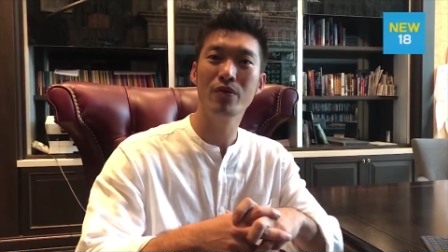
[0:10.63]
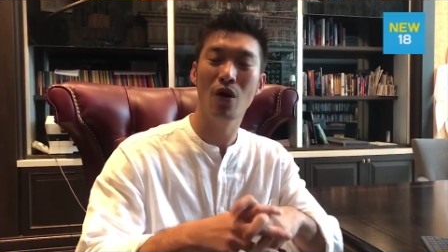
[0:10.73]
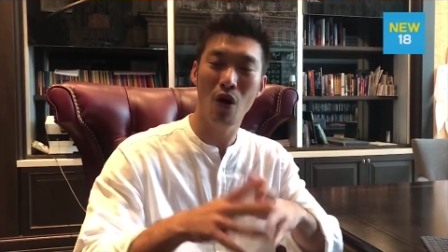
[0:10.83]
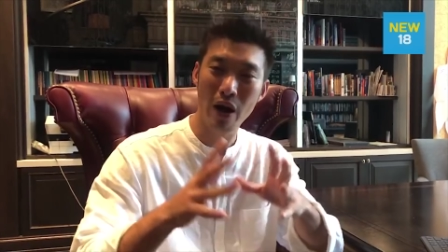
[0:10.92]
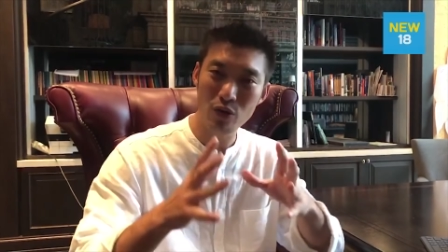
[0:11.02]

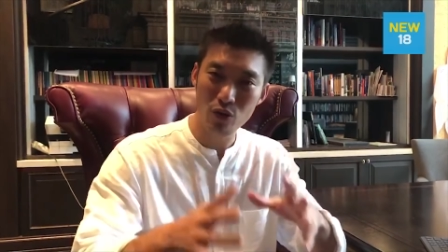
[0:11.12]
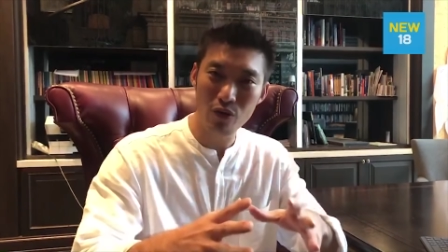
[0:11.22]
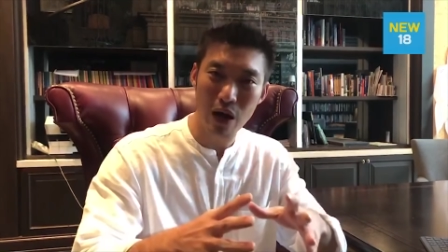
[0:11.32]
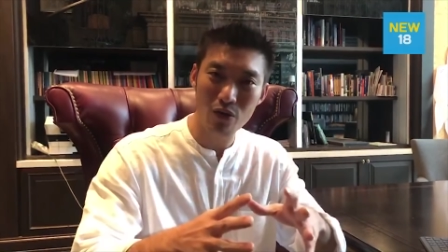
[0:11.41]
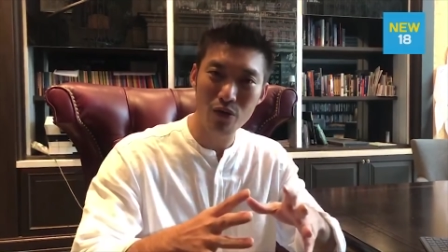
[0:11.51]
ขอให้ทุก
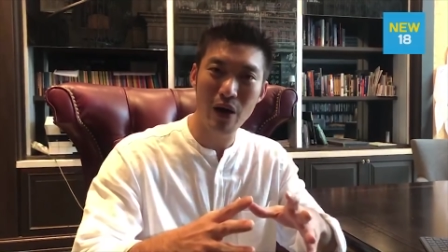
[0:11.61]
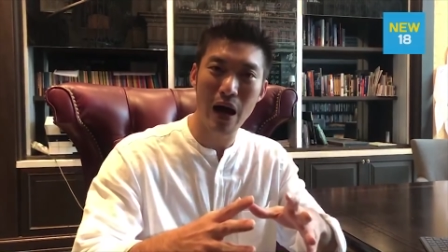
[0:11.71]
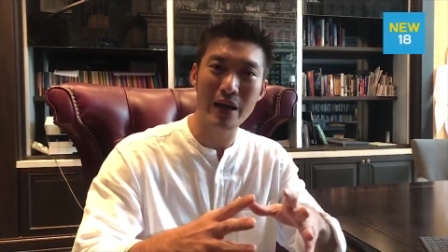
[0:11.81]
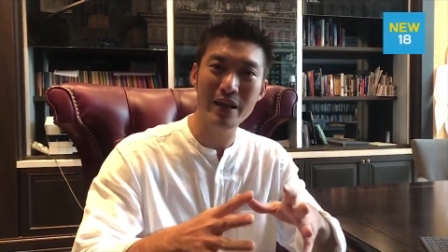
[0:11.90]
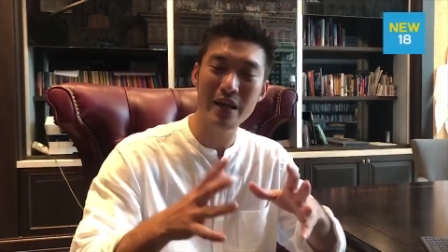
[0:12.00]

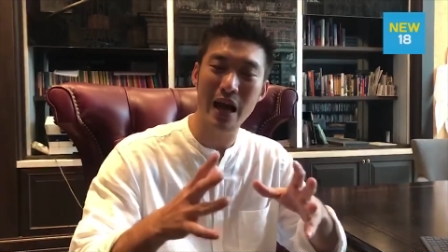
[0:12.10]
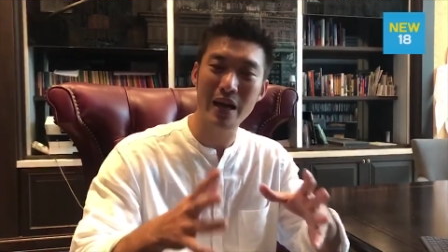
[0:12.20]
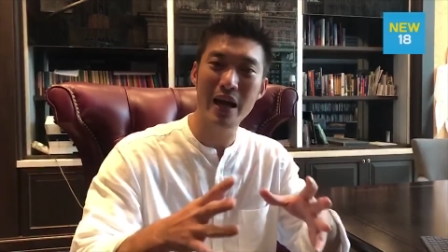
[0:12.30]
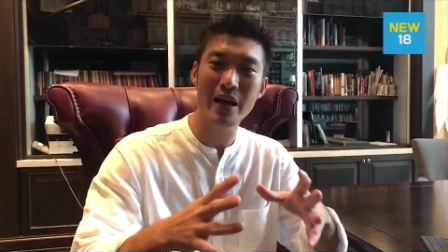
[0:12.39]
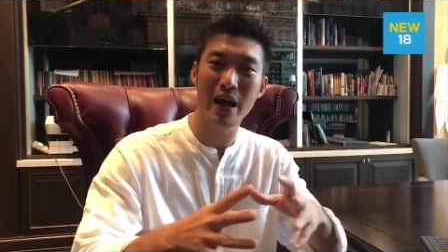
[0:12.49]
ฝ่ายถ้าอยาก
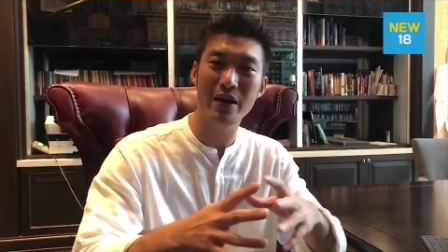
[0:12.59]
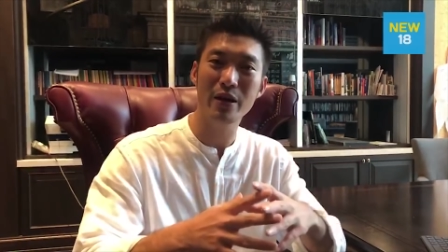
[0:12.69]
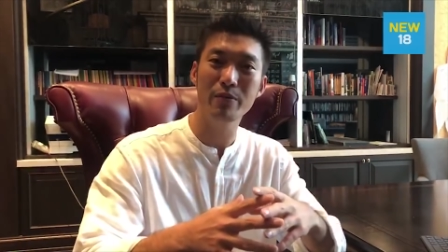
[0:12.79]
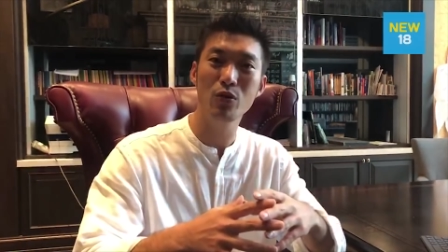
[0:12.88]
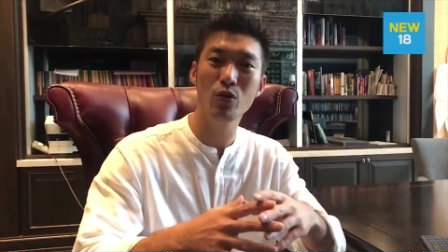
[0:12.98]
แก้ไขรั
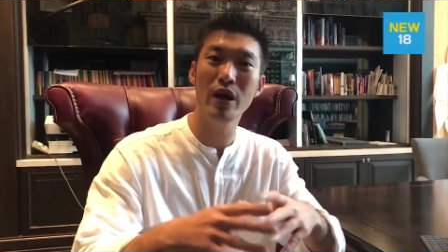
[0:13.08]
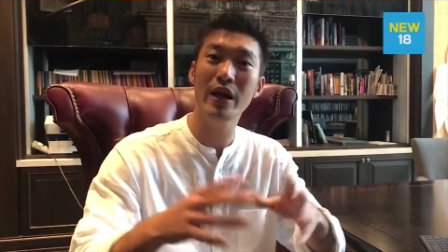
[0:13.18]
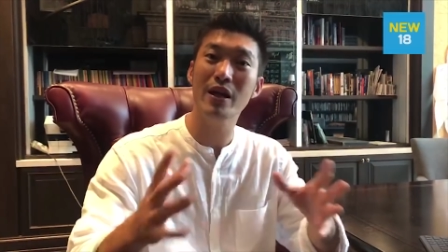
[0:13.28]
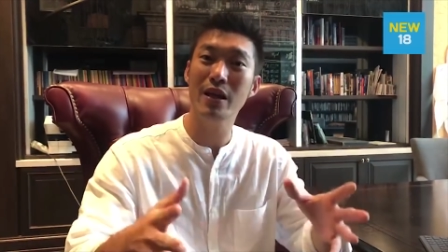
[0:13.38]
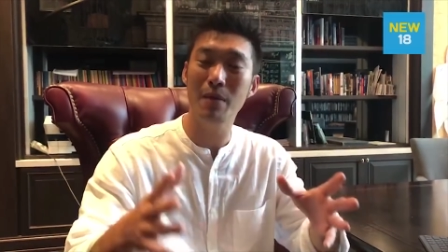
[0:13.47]
ฐธรรมนูญให้
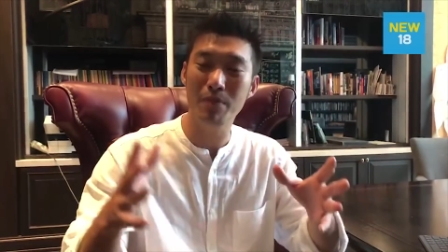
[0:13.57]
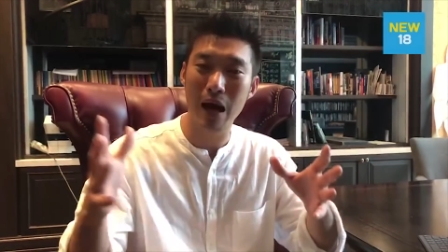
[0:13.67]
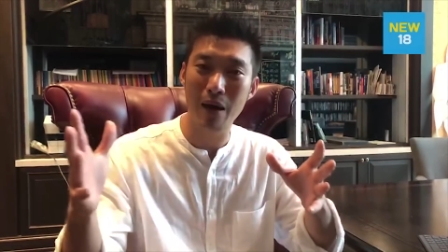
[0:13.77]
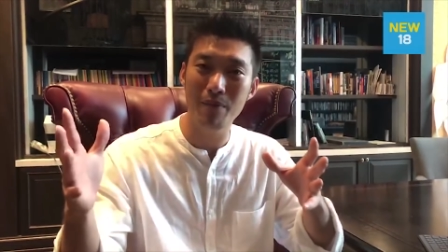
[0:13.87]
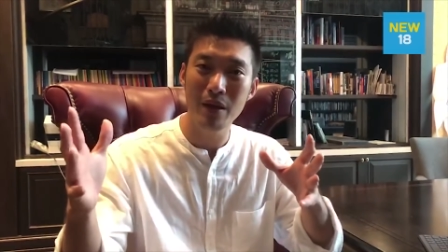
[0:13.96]
กระ
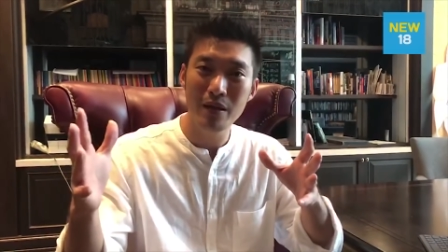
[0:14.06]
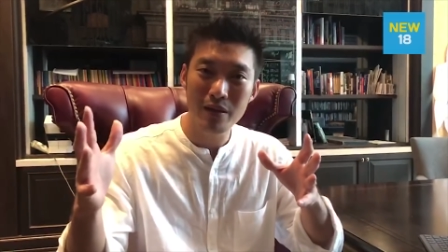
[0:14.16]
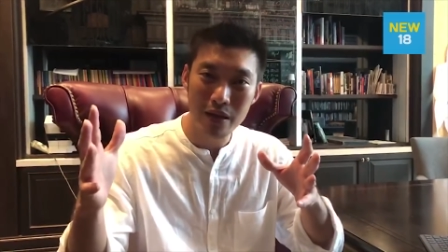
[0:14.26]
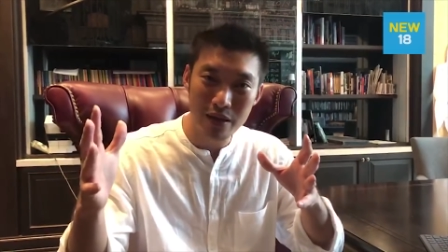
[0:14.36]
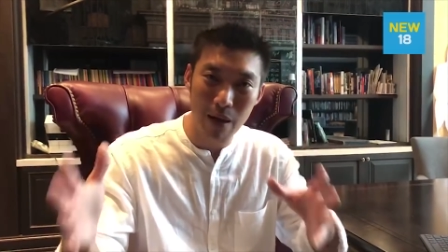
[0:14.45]

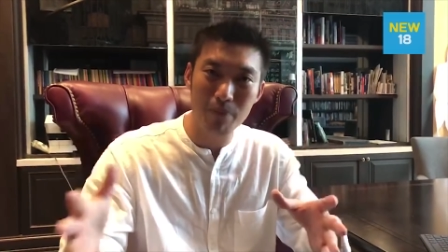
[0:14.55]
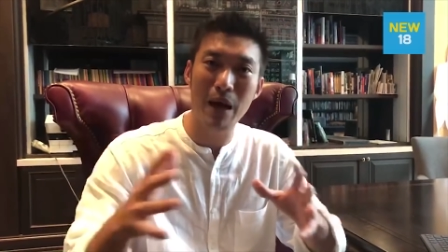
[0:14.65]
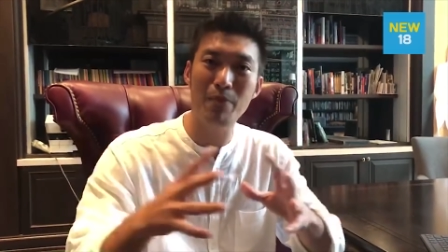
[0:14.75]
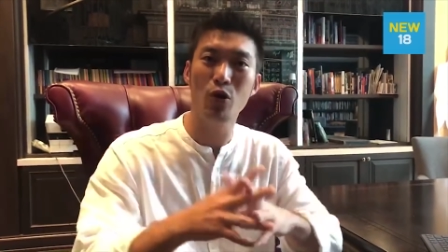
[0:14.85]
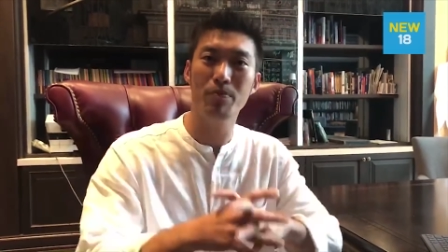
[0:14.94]
ทำ
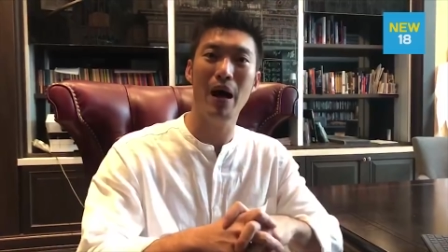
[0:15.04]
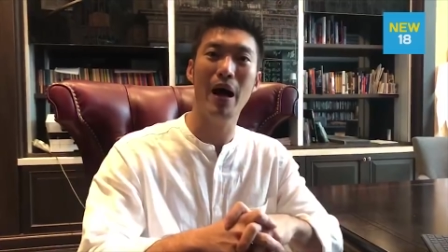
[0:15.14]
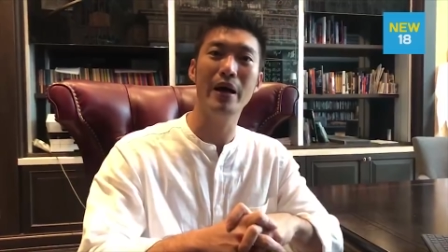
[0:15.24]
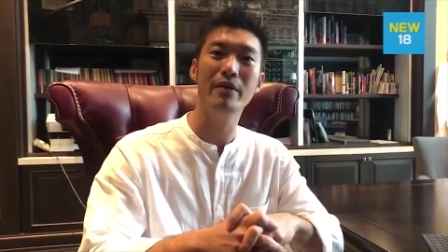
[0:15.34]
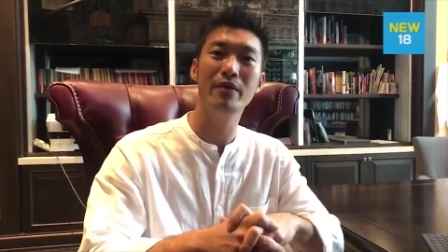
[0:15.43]
ตามกฎหมา
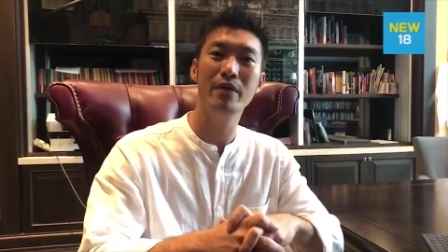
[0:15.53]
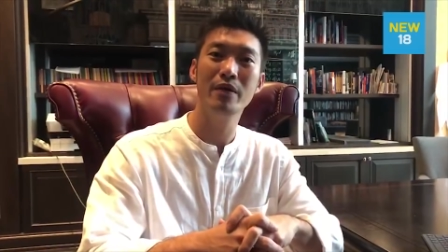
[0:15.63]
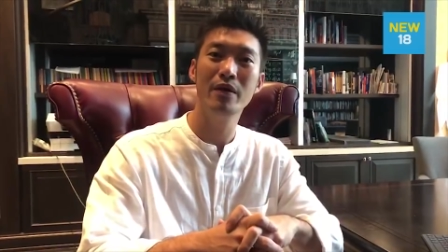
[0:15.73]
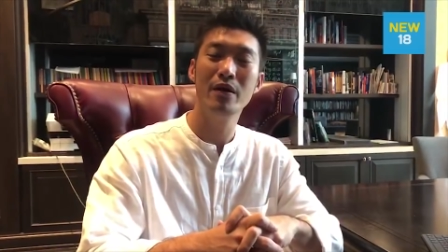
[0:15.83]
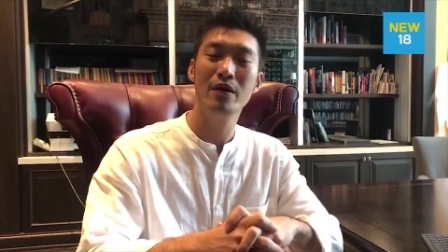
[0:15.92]
ย
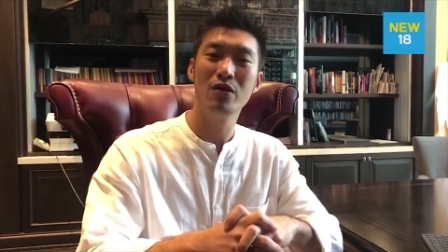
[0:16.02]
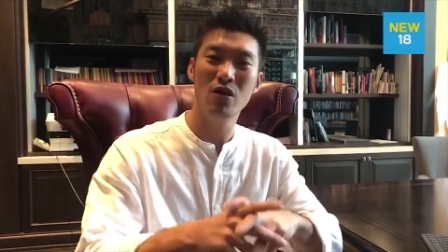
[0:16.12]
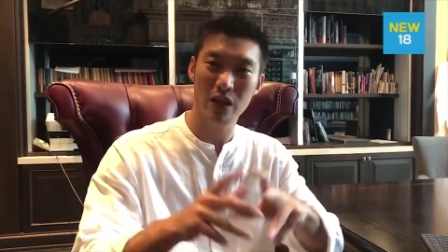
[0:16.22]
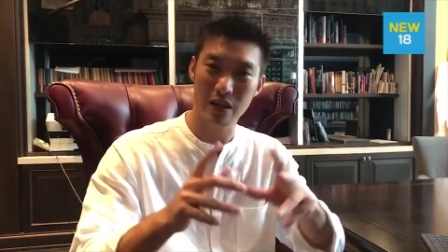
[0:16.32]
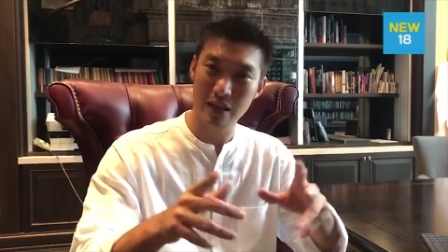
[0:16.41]
นอ
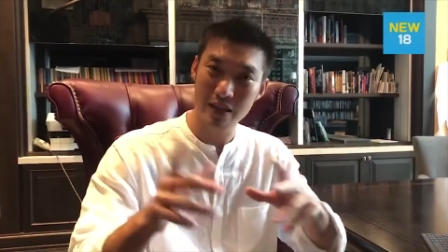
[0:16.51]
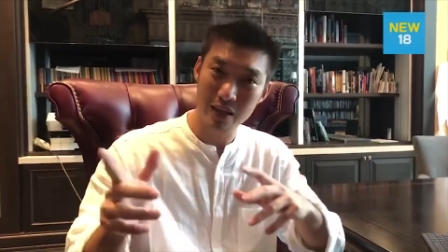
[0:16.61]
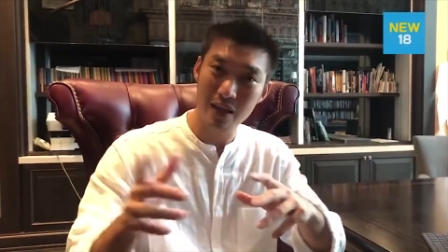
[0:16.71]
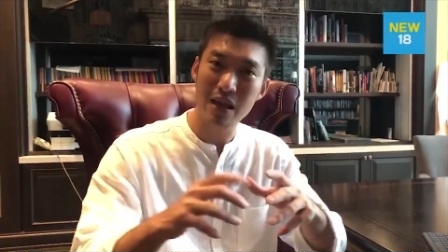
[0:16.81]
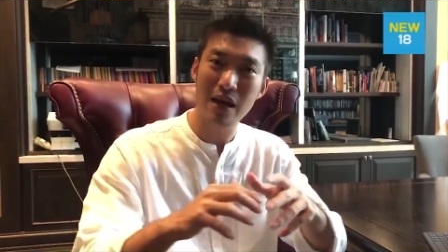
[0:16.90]
กจากนั้นท่า
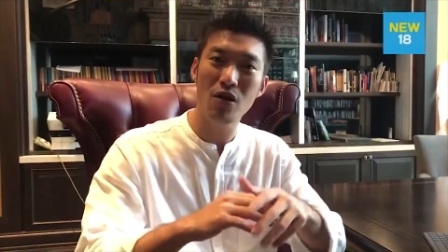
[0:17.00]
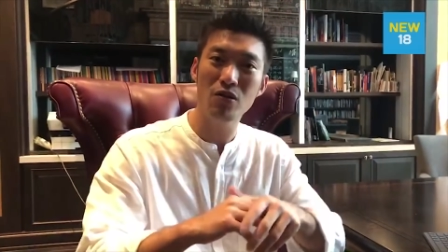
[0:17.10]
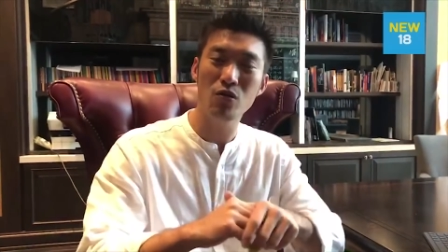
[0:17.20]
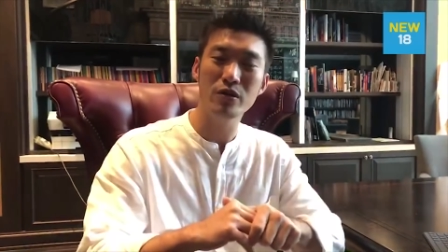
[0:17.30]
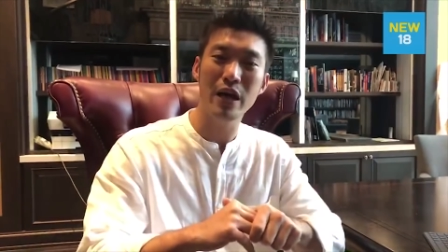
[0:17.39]
นยังตั้งข้อ
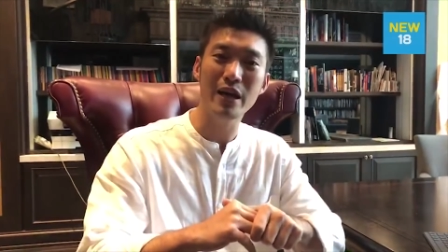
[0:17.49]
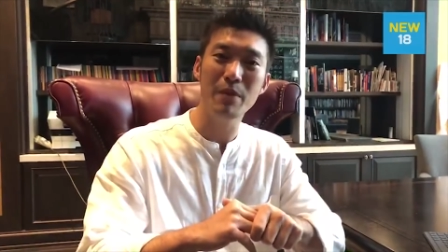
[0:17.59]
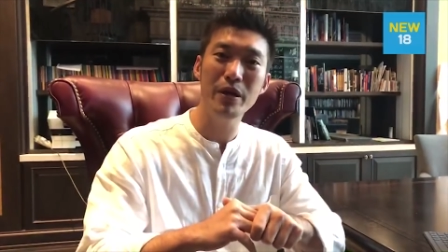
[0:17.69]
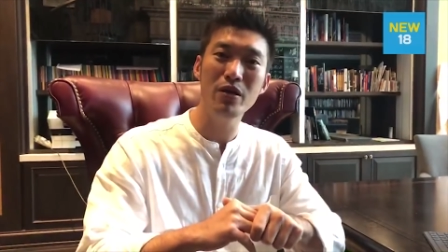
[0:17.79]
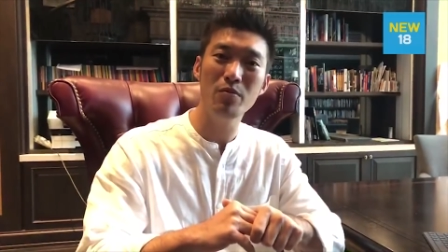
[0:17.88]
สงสัยกับ
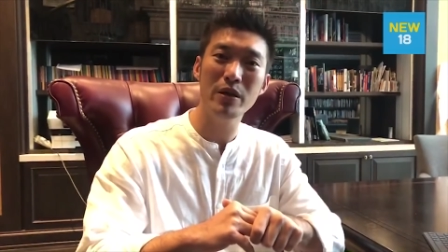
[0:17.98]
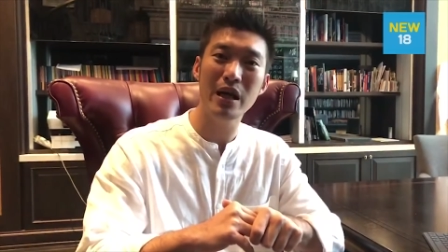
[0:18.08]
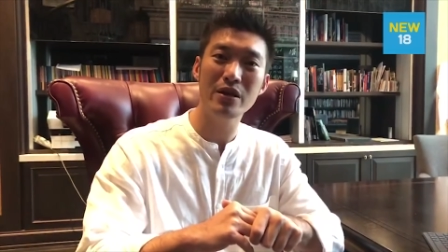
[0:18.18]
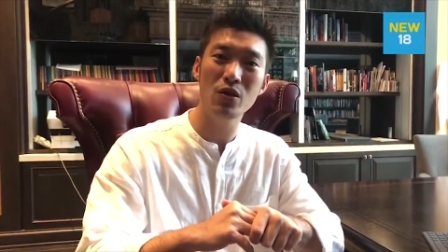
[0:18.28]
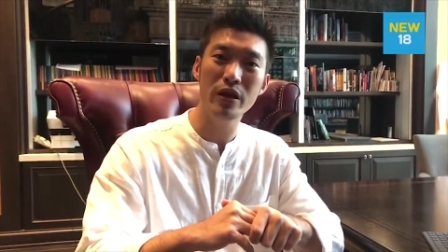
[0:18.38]
พี่น้องประ
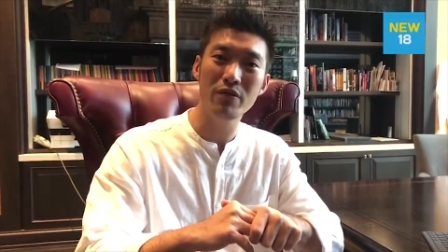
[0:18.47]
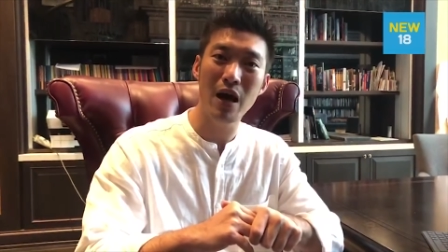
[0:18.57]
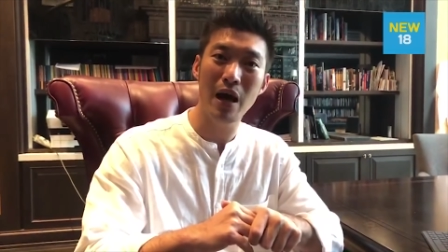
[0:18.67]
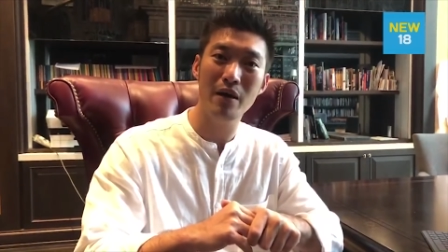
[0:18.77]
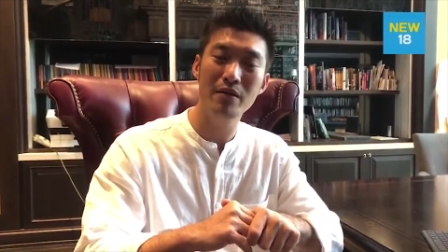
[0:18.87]
ชาชนอีกว่า